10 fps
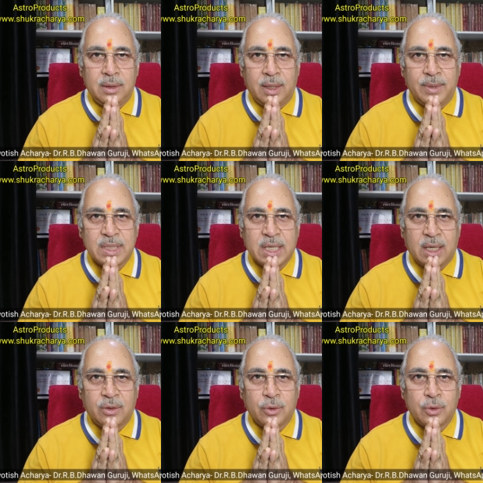
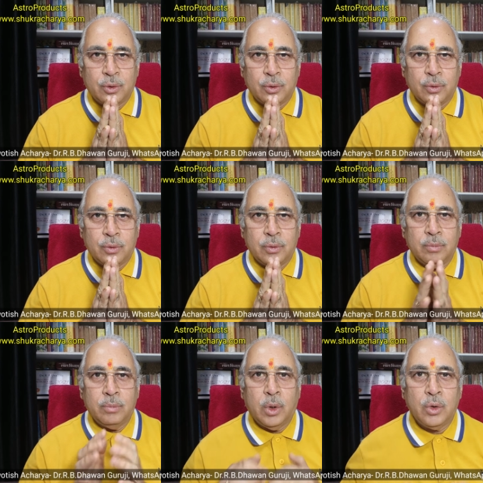नमस्कार दोस्तों
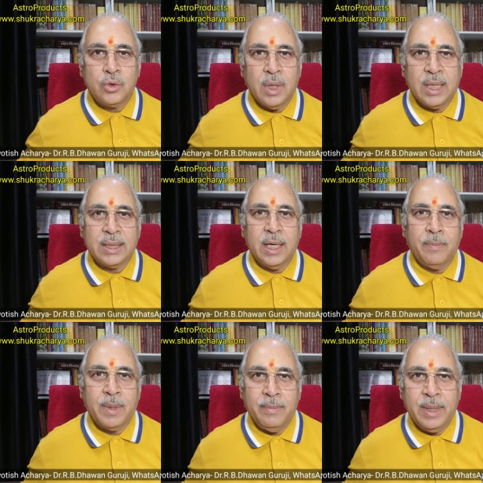बहुत स्वागत है
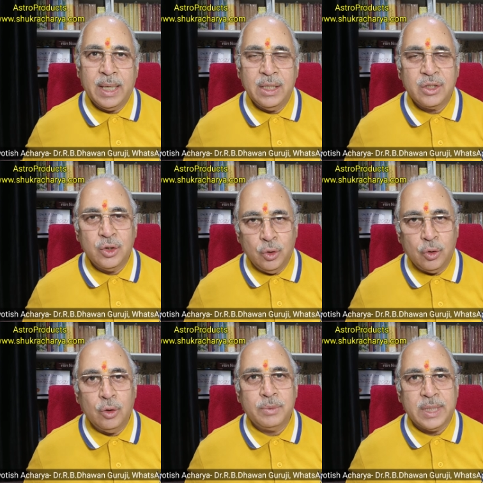आपका मेरे इस
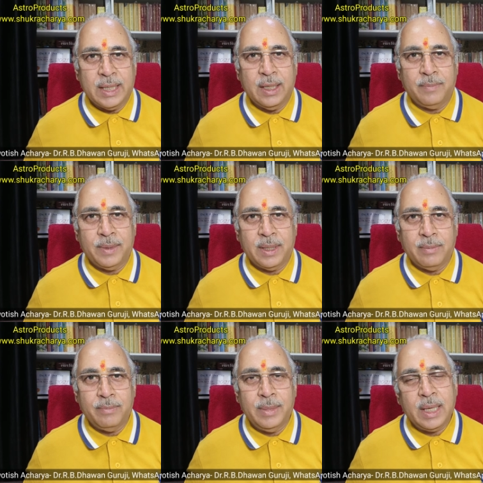YouTube चैनल पर
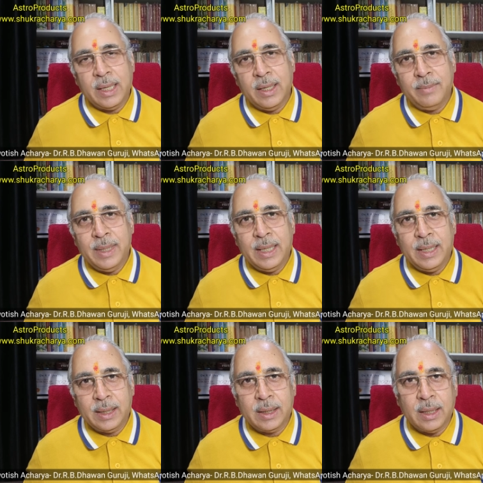मेरा नाम है
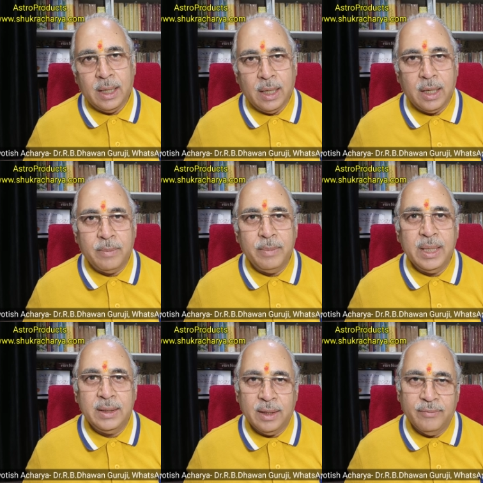डॉक्टर आर
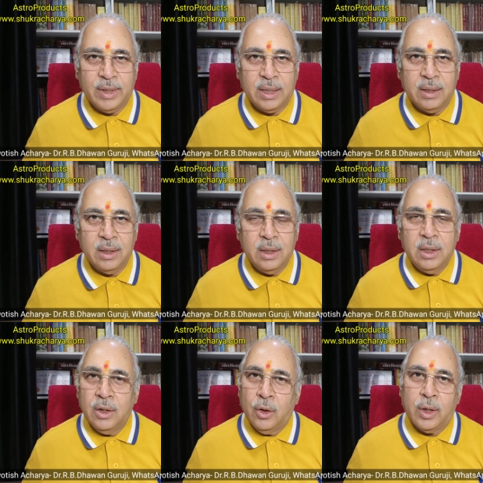बी धवन
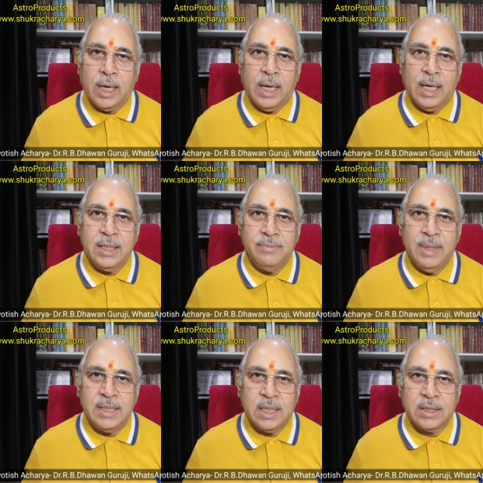और आज
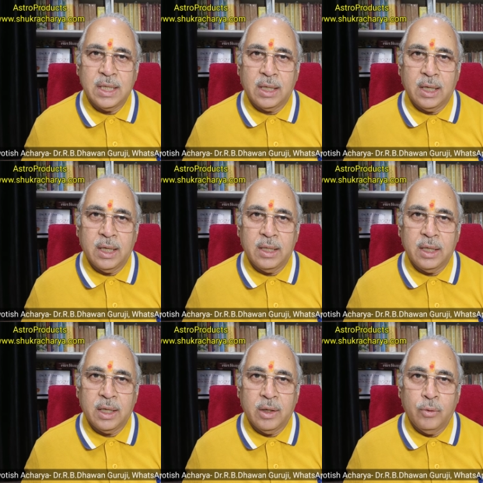मैं चर्चा करने
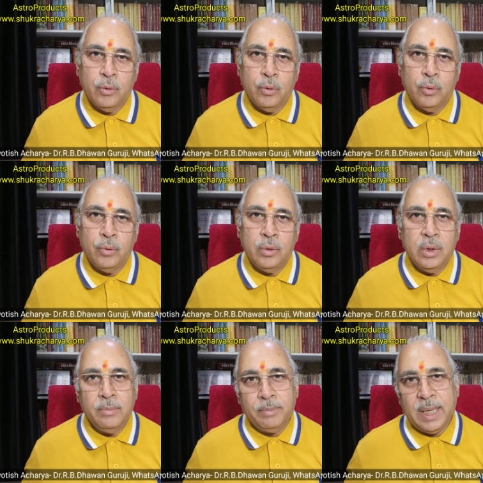जा रहा हूँ
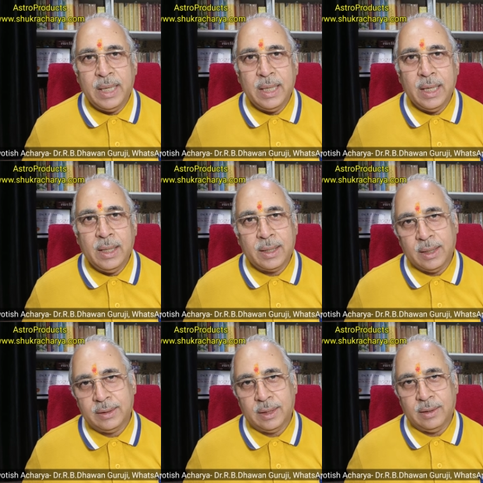पन्ना
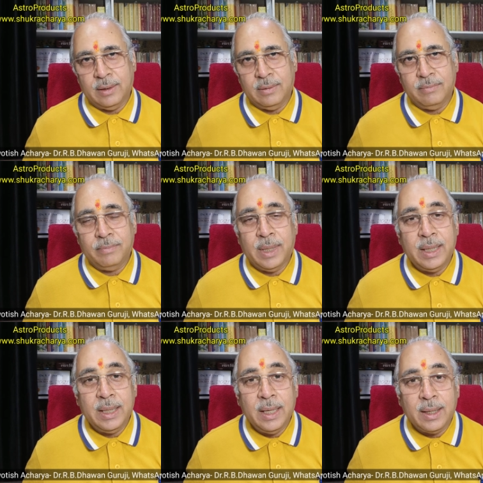रतन
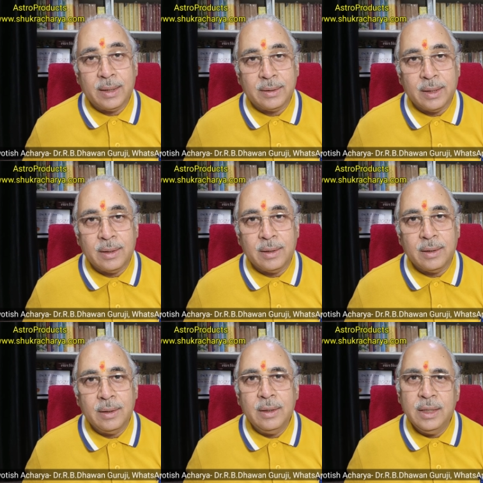पन्ना रतन
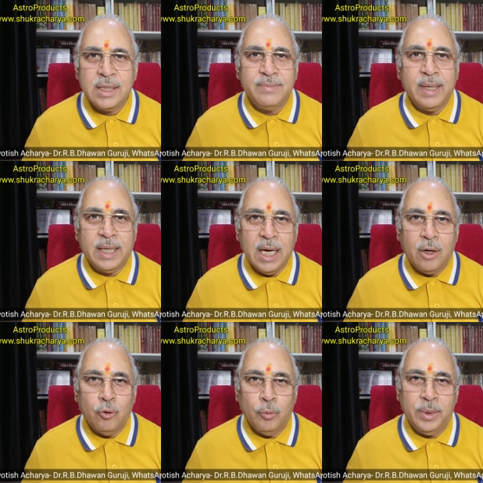इसमें क्या
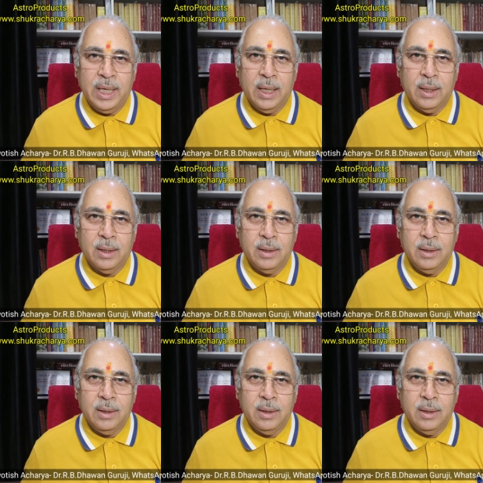खूबियाँ हैं